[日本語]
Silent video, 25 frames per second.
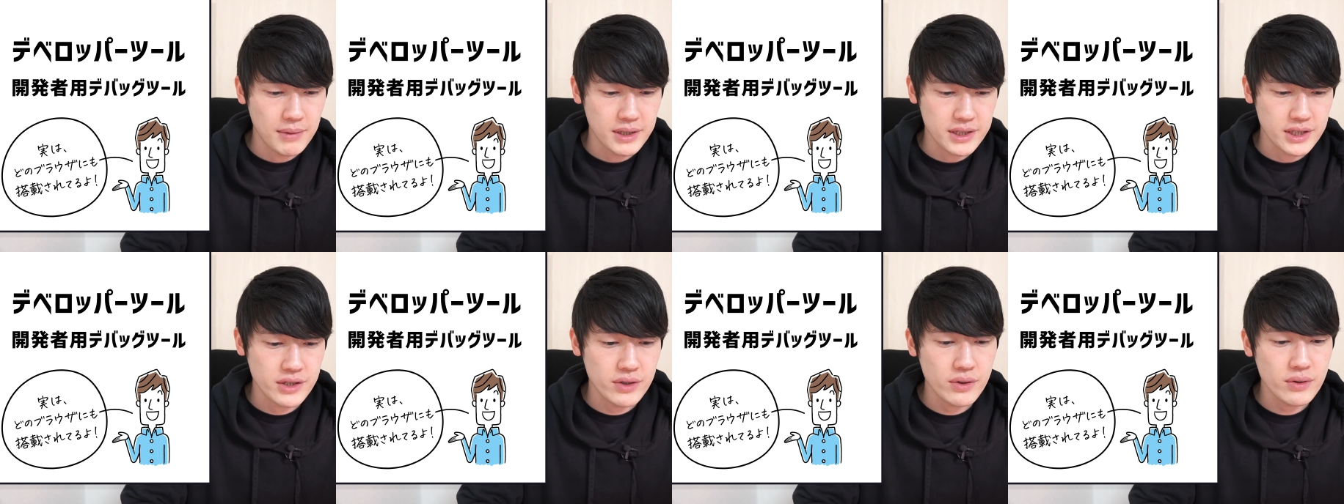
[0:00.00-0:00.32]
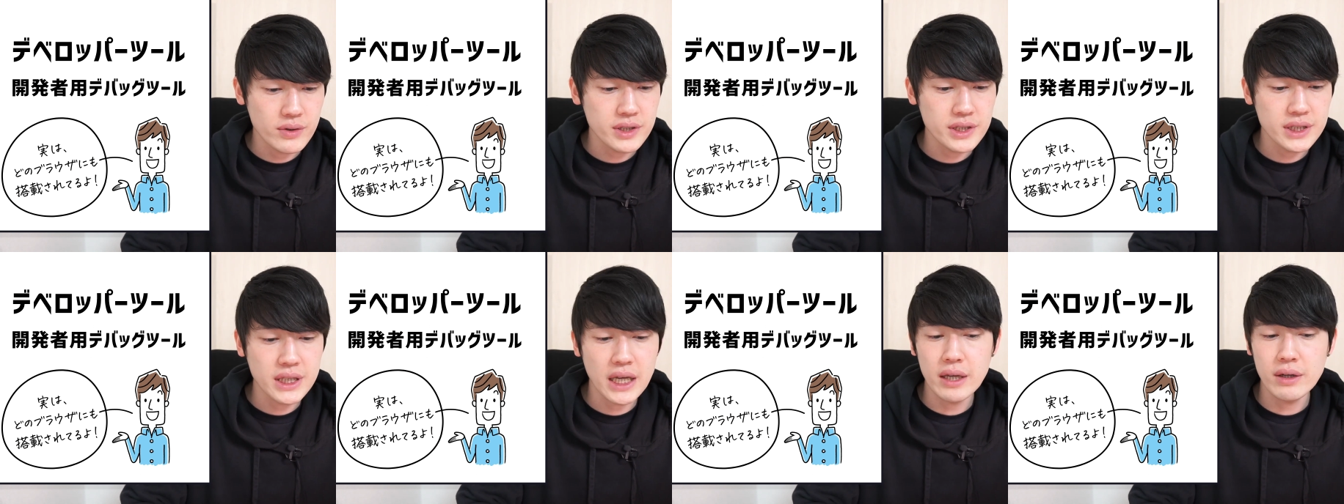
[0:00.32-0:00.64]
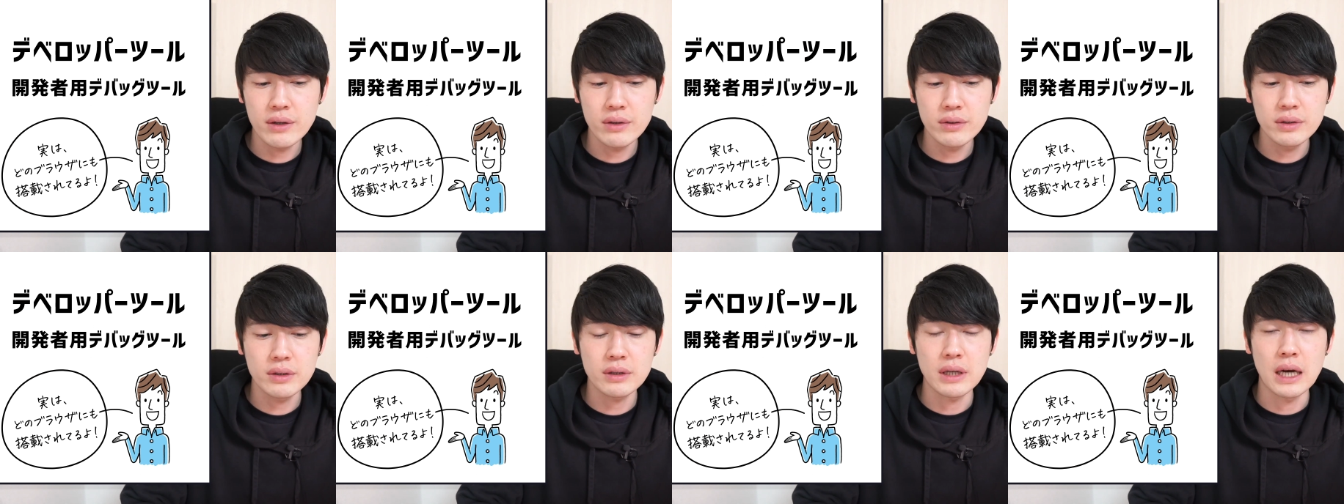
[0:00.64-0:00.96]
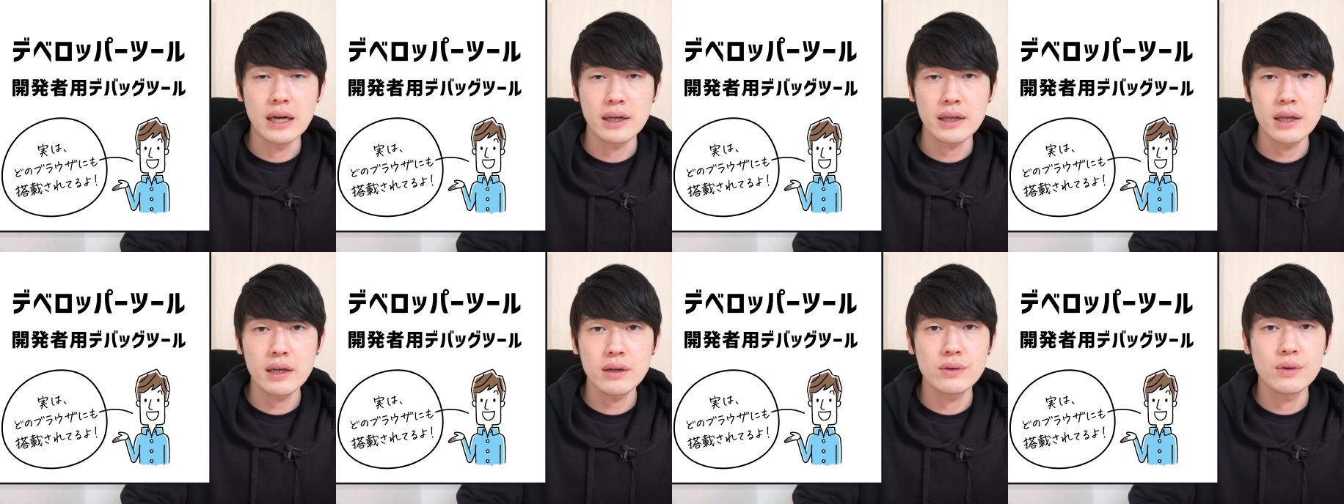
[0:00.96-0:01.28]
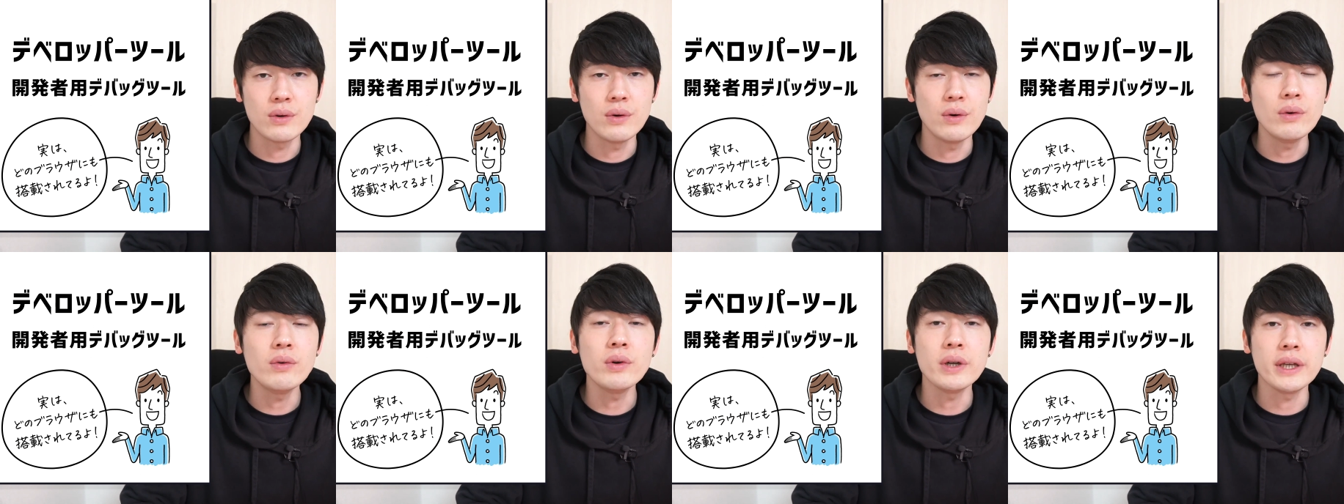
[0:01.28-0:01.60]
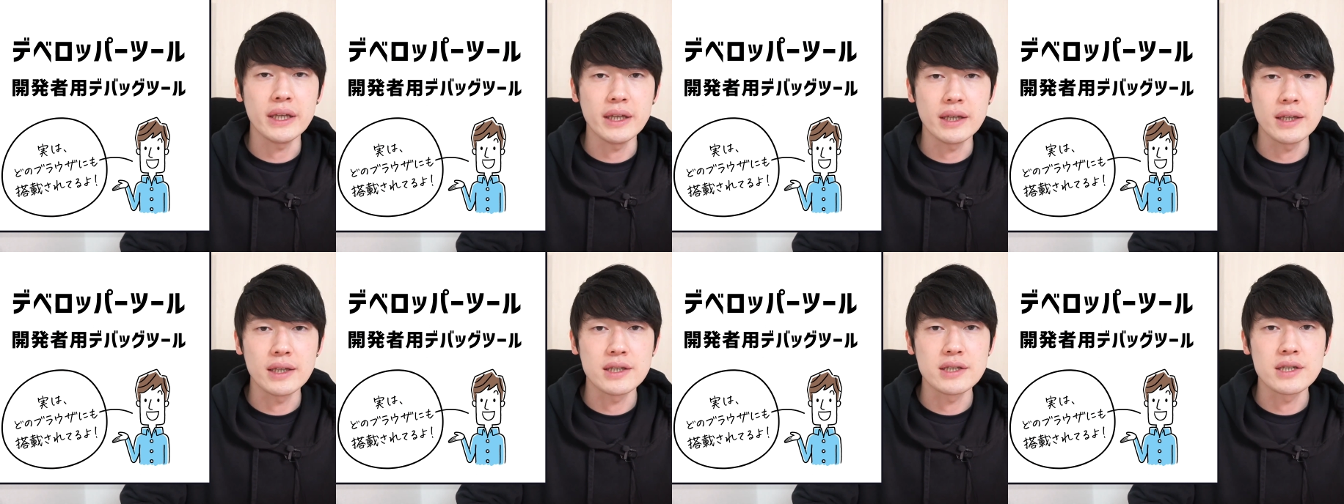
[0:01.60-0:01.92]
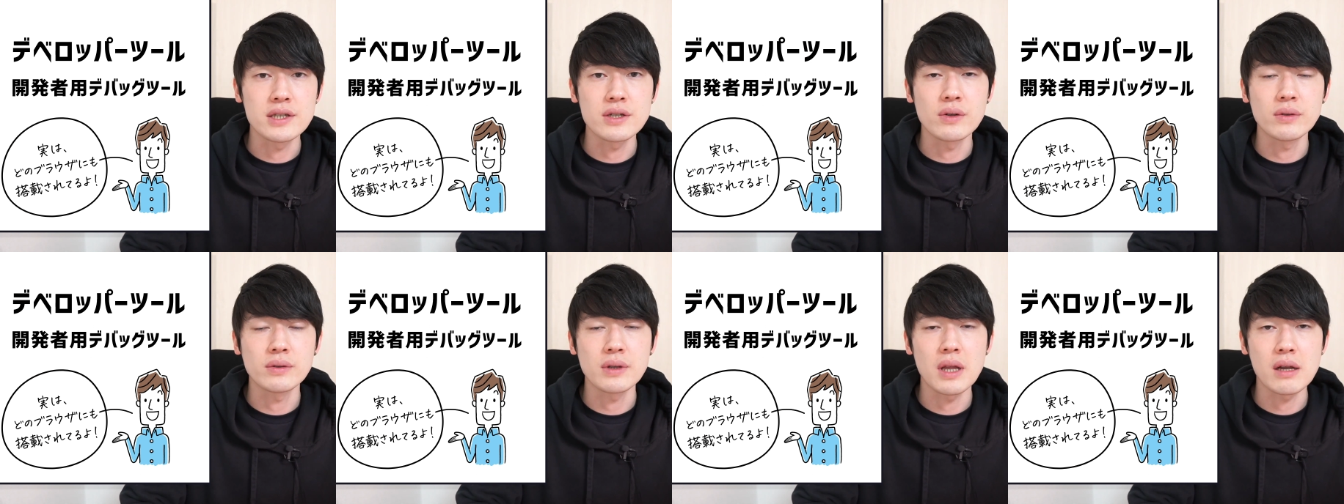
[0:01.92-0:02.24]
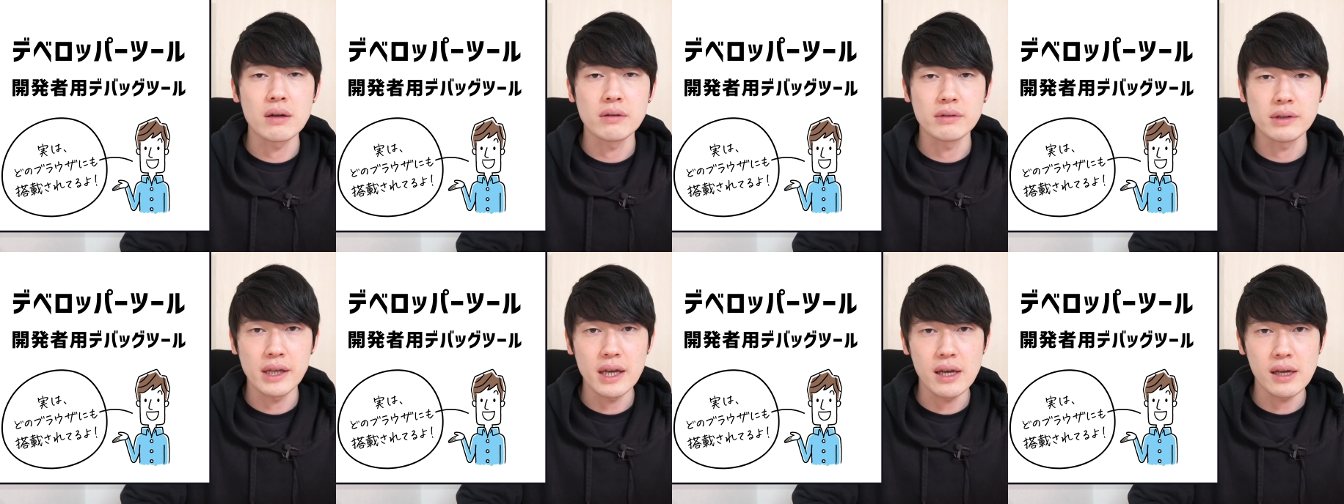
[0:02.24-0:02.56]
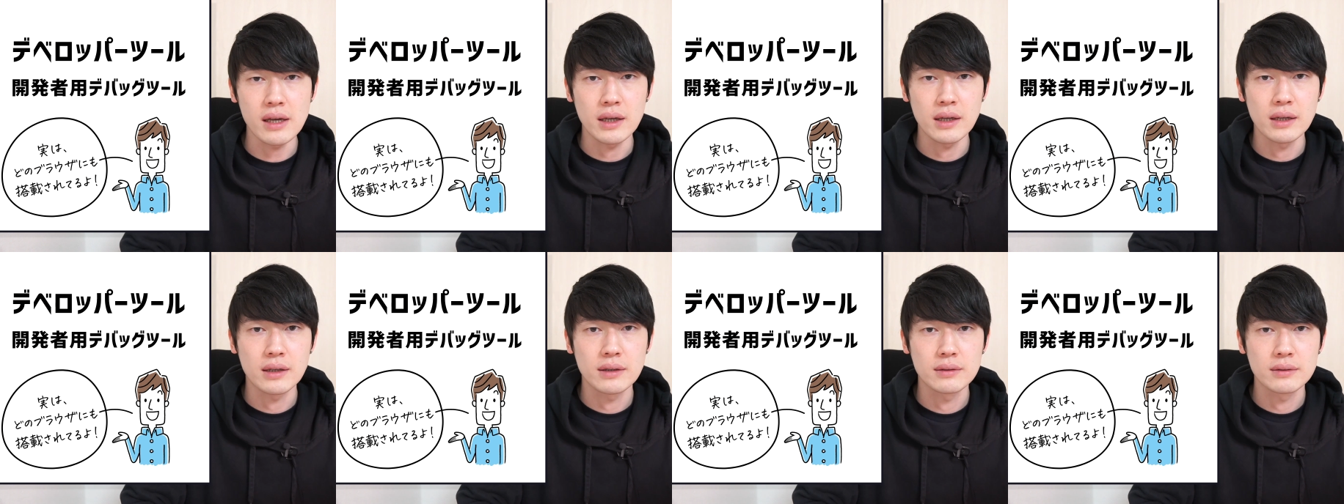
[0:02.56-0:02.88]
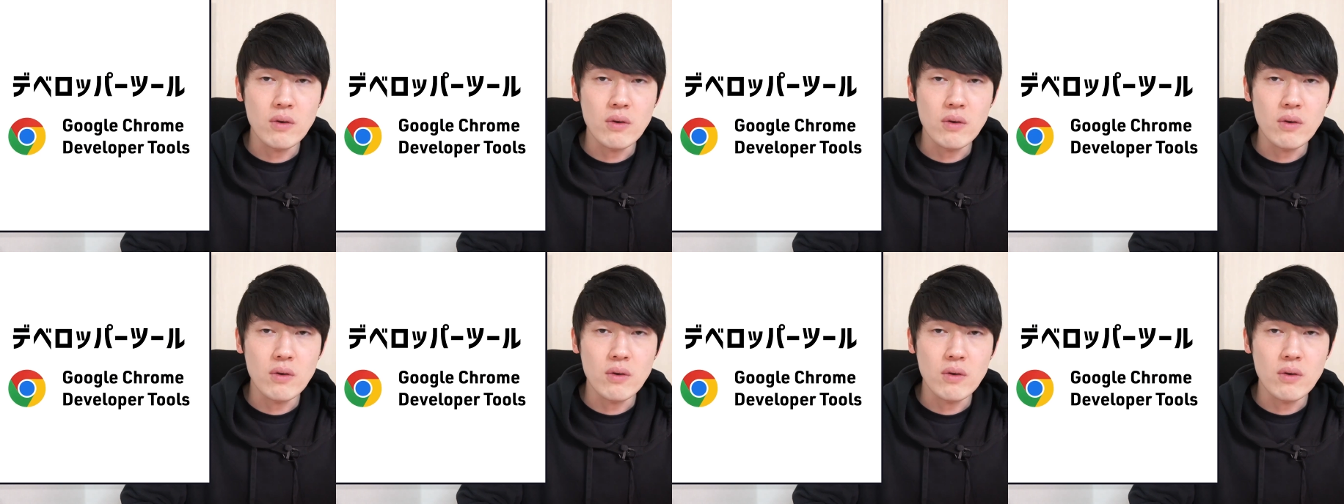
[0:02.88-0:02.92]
使用している人が結構多い印象なので、